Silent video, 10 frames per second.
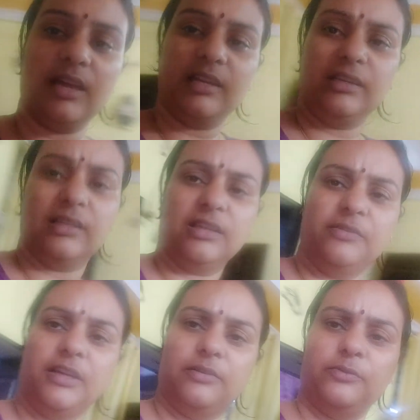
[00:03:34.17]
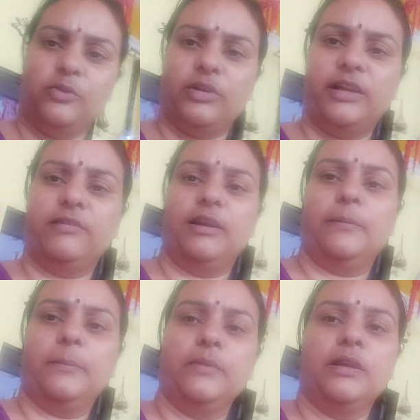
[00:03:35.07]
सारी क्या था या फ्लोराइड वाला
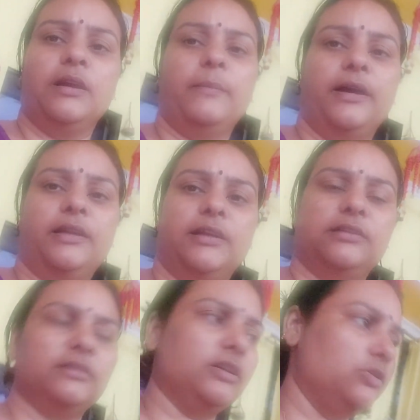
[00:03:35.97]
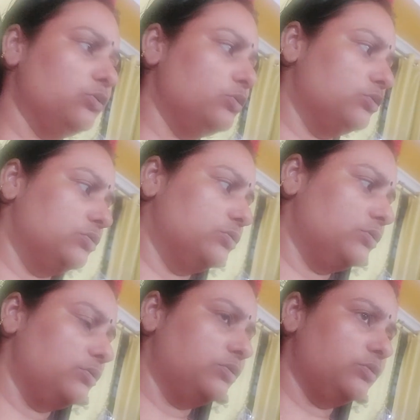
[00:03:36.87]
पानी आता था तो
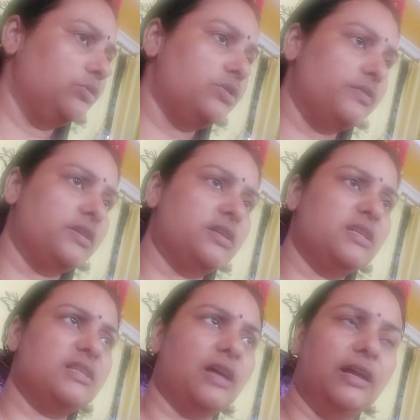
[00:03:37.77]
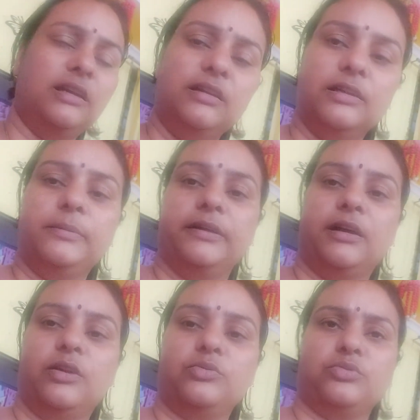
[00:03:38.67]
उस वजह से सारे नल
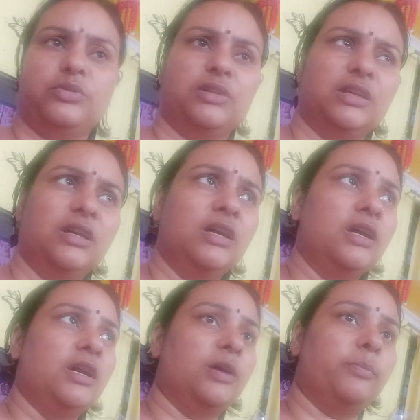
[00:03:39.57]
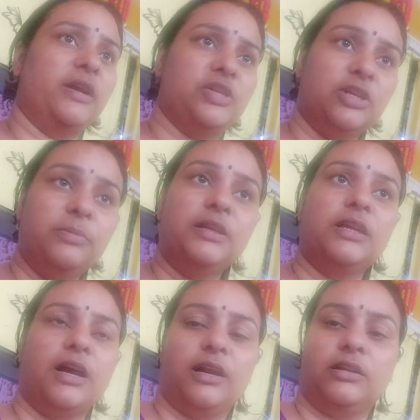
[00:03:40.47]
बेकार हो चुके थे प्रेशर भी
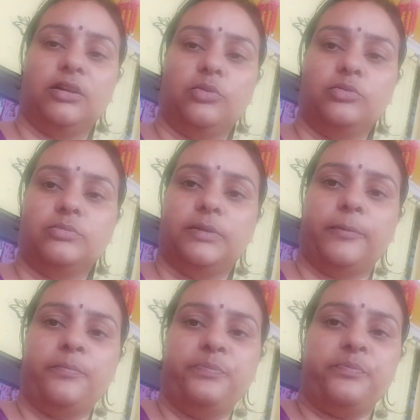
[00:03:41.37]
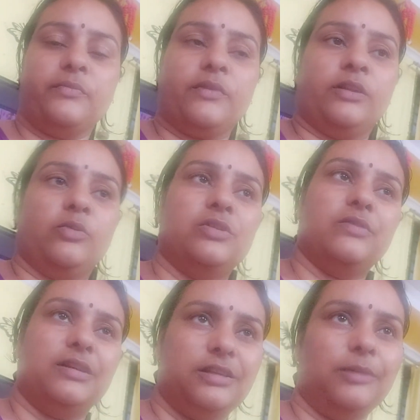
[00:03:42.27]
नहीं आ रहा था उसमें तो इस
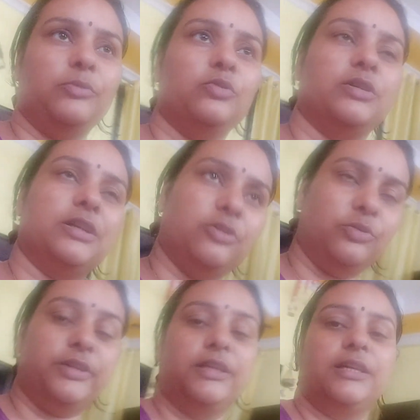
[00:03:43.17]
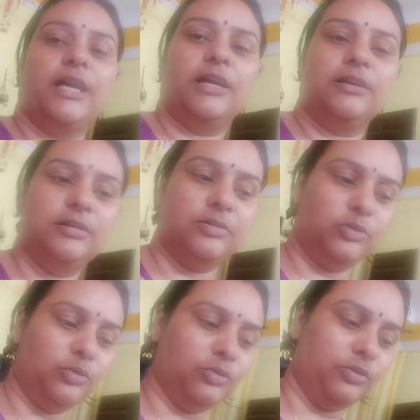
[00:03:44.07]
वजह से हमने सोचा चलो ठीक है
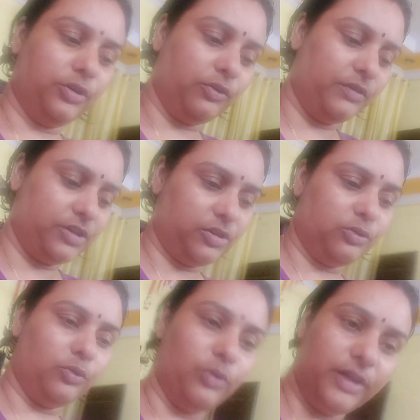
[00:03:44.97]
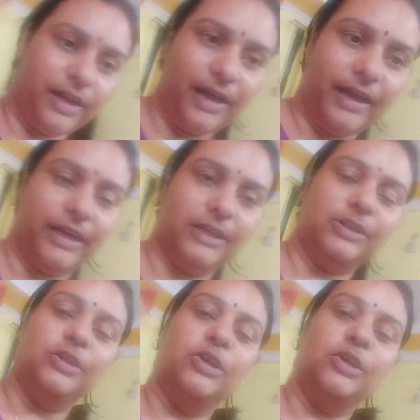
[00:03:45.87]
तो रिनोवेशन तो हो ही रहा है